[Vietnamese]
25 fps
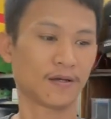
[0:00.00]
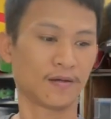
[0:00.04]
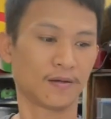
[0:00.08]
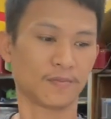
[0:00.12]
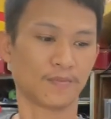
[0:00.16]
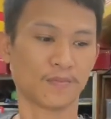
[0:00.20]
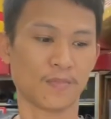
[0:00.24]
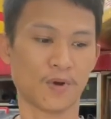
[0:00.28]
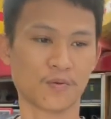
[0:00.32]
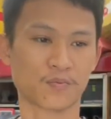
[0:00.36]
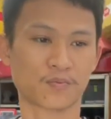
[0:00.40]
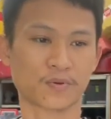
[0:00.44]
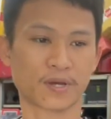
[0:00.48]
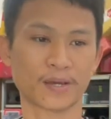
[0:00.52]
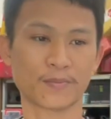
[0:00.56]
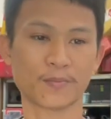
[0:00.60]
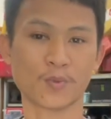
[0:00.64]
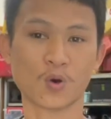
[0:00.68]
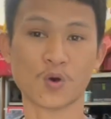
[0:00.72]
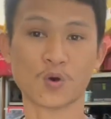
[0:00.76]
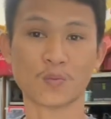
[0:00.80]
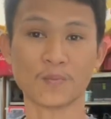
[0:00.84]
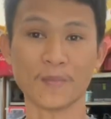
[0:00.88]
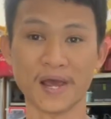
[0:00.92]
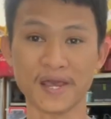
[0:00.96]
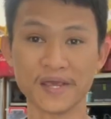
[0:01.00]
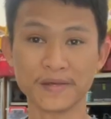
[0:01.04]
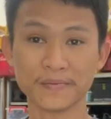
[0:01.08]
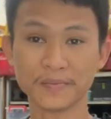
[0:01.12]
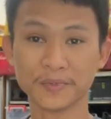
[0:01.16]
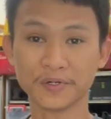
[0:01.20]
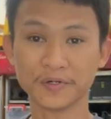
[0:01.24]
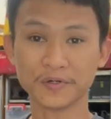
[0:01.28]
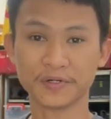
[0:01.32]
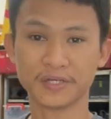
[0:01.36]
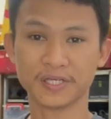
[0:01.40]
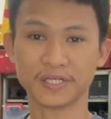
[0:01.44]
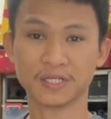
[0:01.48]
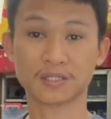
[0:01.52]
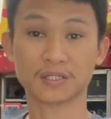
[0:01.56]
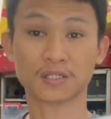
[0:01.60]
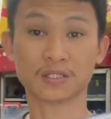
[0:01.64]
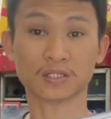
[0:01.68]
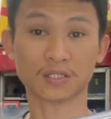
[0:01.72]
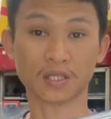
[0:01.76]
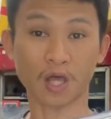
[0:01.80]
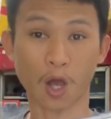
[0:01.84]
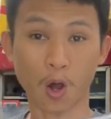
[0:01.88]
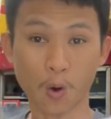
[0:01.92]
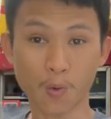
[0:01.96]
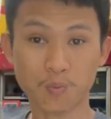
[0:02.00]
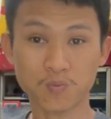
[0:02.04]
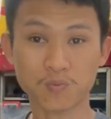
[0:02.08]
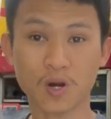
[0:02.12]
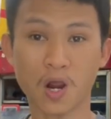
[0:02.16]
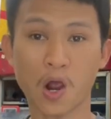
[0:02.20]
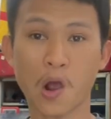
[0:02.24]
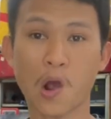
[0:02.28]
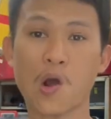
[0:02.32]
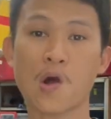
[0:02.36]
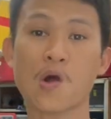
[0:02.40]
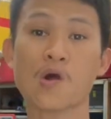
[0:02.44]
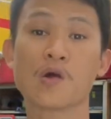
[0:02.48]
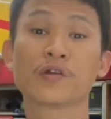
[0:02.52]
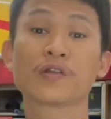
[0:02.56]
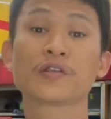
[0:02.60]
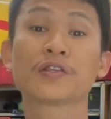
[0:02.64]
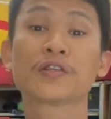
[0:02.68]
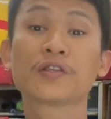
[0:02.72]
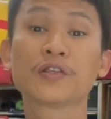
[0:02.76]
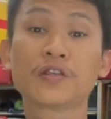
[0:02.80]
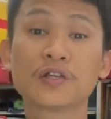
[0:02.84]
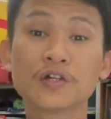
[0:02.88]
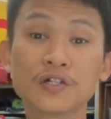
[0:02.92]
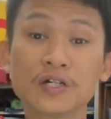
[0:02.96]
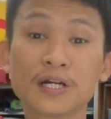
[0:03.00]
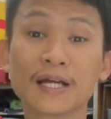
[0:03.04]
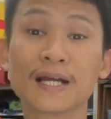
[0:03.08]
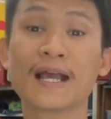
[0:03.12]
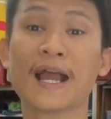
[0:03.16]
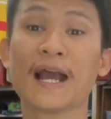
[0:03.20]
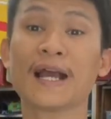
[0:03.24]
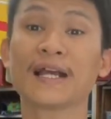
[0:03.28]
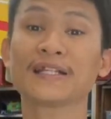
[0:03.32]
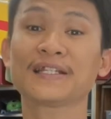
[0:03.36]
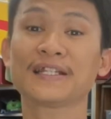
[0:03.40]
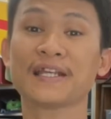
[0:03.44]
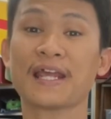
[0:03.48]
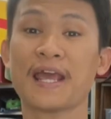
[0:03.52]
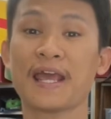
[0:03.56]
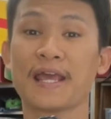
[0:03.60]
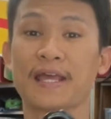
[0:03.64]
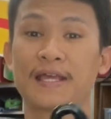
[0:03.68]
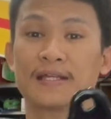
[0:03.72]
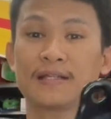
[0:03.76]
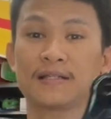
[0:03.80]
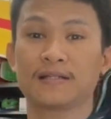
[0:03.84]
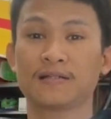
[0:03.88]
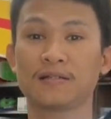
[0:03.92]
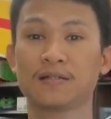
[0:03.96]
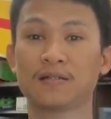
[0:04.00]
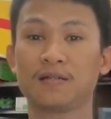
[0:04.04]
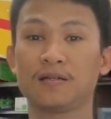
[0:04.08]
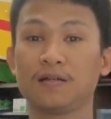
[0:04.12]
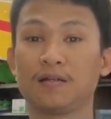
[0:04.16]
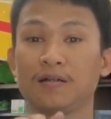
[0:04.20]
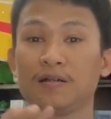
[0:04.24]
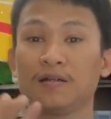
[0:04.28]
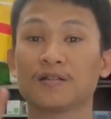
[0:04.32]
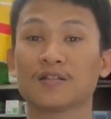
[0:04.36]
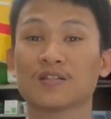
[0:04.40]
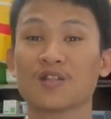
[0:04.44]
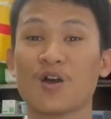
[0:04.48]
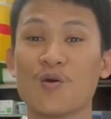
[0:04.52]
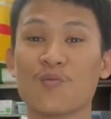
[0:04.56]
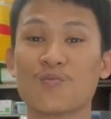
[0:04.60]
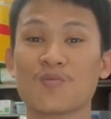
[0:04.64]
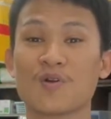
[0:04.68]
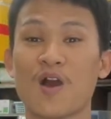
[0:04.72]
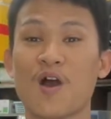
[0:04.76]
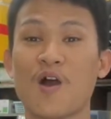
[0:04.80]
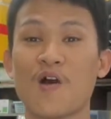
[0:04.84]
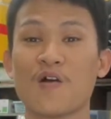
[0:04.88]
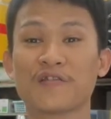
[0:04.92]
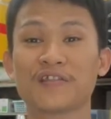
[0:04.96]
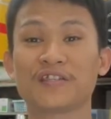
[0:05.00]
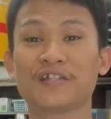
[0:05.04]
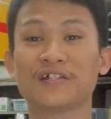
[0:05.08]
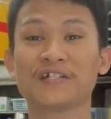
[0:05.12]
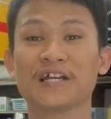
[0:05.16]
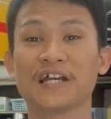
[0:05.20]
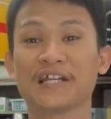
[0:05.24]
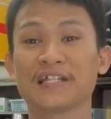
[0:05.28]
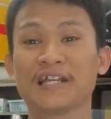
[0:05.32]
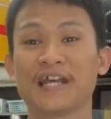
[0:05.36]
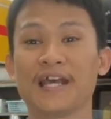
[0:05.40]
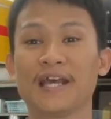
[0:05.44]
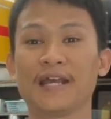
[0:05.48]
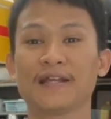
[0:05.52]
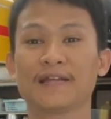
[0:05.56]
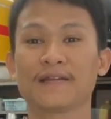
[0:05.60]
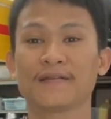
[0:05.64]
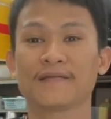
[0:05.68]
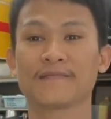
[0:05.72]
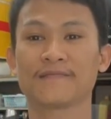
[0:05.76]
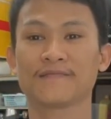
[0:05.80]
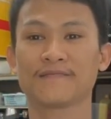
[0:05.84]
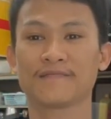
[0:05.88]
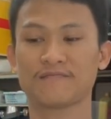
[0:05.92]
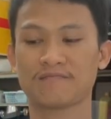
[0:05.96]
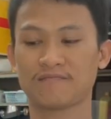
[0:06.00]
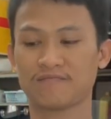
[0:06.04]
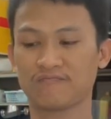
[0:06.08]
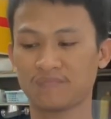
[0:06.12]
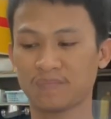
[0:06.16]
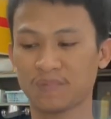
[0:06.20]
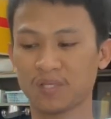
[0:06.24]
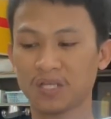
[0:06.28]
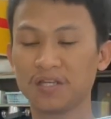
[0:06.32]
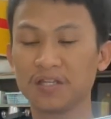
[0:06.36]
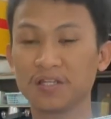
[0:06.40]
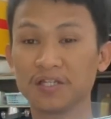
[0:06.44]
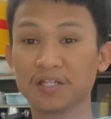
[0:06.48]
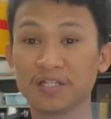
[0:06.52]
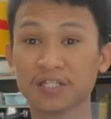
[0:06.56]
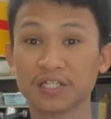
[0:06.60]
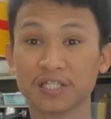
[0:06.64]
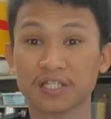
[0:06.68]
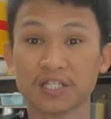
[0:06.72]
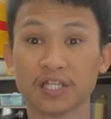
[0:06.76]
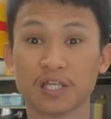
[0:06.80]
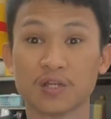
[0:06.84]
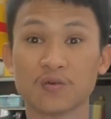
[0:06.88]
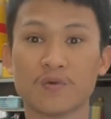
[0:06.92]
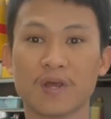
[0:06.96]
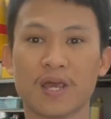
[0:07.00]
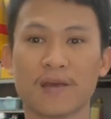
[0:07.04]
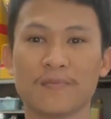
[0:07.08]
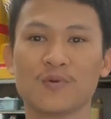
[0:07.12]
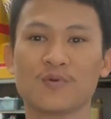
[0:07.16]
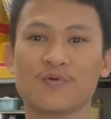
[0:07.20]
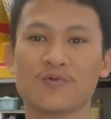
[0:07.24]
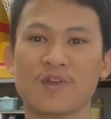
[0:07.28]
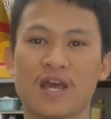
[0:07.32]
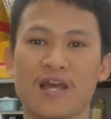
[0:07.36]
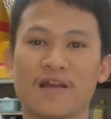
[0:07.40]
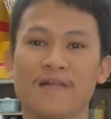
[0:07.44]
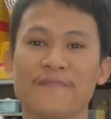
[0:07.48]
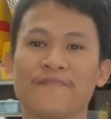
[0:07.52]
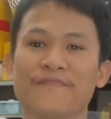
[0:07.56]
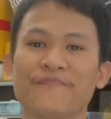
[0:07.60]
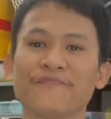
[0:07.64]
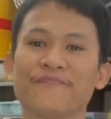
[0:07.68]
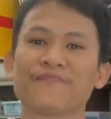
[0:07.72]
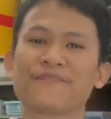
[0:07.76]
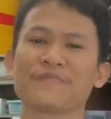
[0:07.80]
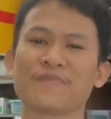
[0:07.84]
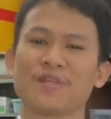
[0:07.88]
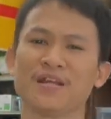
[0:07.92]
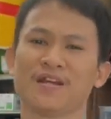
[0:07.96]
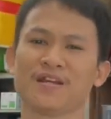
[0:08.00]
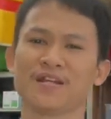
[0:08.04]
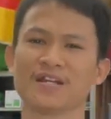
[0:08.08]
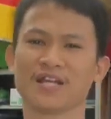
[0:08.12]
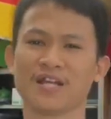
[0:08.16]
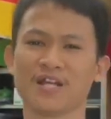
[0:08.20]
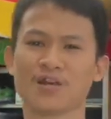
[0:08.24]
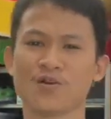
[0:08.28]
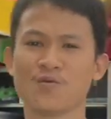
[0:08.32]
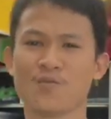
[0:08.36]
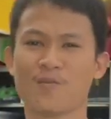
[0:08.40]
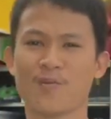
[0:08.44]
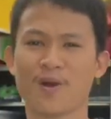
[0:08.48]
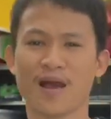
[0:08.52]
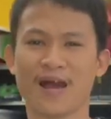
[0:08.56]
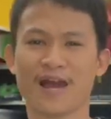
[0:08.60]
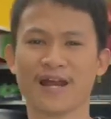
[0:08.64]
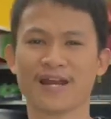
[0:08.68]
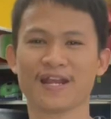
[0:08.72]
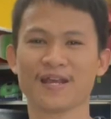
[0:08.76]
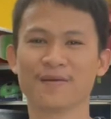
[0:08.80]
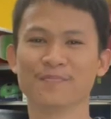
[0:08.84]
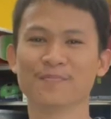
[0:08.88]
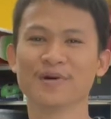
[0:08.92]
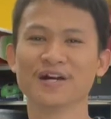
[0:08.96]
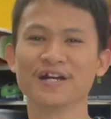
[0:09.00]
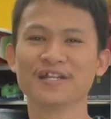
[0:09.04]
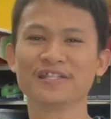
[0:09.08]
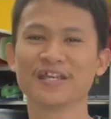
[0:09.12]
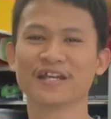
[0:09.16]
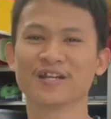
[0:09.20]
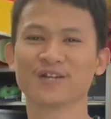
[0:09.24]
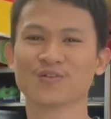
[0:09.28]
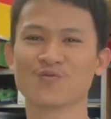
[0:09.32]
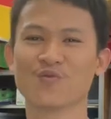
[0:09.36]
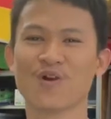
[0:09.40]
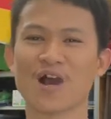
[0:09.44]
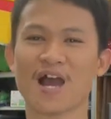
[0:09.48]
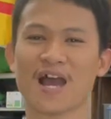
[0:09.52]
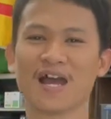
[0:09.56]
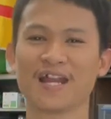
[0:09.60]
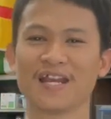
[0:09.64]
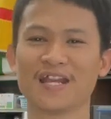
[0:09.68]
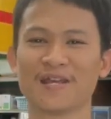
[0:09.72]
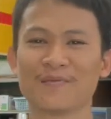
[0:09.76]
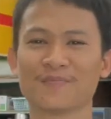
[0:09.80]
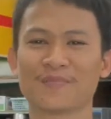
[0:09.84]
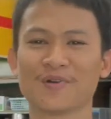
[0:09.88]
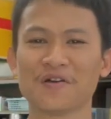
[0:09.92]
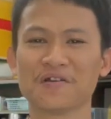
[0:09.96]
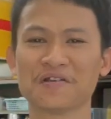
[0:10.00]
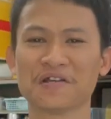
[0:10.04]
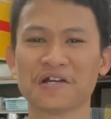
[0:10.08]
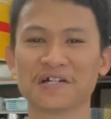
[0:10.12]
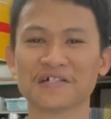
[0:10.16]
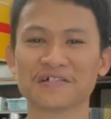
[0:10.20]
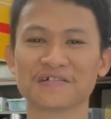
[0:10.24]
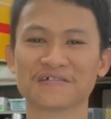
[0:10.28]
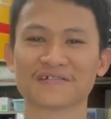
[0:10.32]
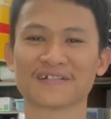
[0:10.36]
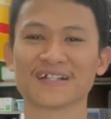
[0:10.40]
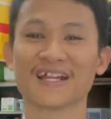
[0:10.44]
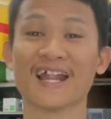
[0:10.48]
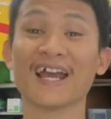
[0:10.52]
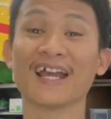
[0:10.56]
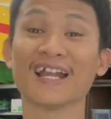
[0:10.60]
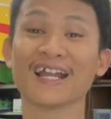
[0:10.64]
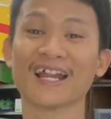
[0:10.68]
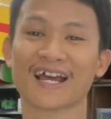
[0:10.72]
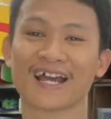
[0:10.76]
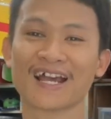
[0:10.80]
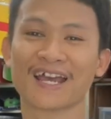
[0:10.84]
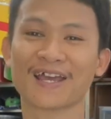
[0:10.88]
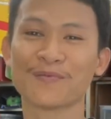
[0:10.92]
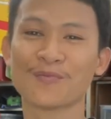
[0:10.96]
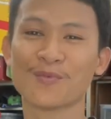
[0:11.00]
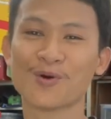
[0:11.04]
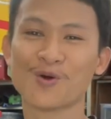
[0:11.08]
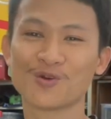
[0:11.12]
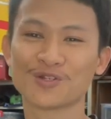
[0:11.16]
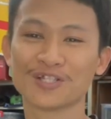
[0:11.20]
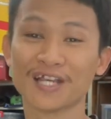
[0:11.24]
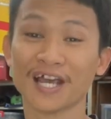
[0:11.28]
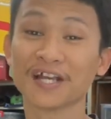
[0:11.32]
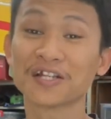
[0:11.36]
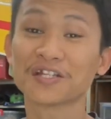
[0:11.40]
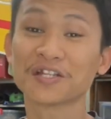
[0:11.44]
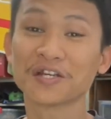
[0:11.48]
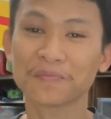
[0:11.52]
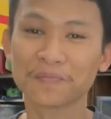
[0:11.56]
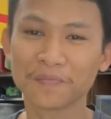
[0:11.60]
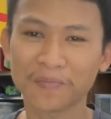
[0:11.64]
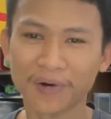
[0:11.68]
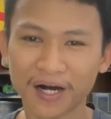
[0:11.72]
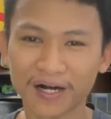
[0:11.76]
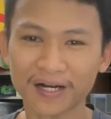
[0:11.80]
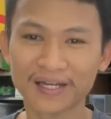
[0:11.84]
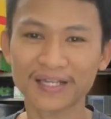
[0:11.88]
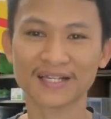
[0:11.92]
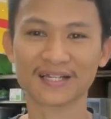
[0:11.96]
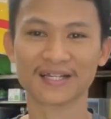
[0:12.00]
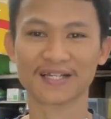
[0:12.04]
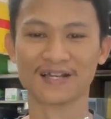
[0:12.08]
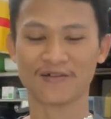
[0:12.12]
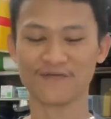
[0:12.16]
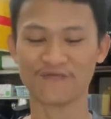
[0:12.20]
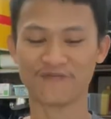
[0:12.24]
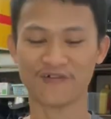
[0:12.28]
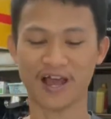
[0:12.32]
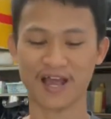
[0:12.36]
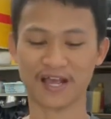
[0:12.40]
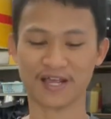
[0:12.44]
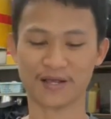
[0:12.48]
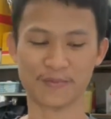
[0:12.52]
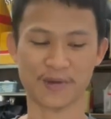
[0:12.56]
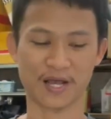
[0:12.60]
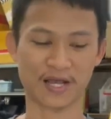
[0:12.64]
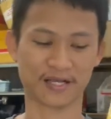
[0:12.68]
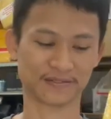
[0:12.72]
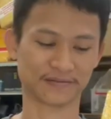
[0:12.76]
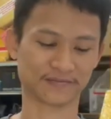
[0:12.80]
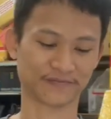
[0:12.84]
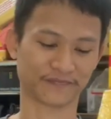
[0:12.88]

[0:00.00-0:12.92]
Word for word: một cây bô 70 tồn kho chưa gắn xe tồn kho chưa gắn xe siêu đẹp luôn nha nếu mà anh em mới nhìn qua anh em nói ừ đây là cây bô sản xuất mới không phải các bạn